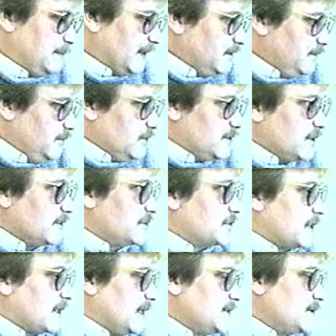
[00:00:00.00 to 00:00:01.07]
Panie wójcie, od
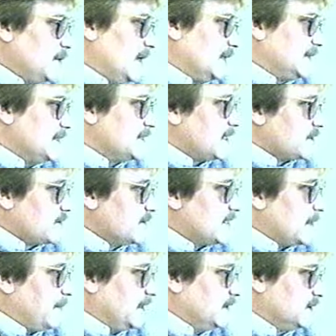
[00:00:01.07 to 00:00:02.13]
14 lat
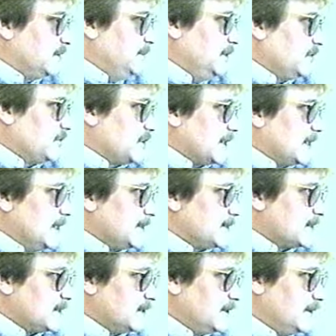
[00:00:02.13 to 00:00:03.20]
zarządza pan gminą
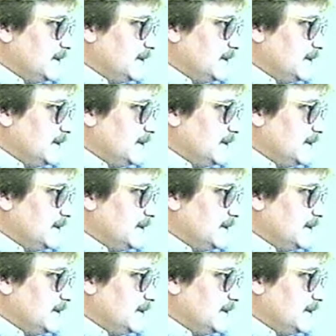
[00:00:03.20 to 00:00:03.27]
Siedlec.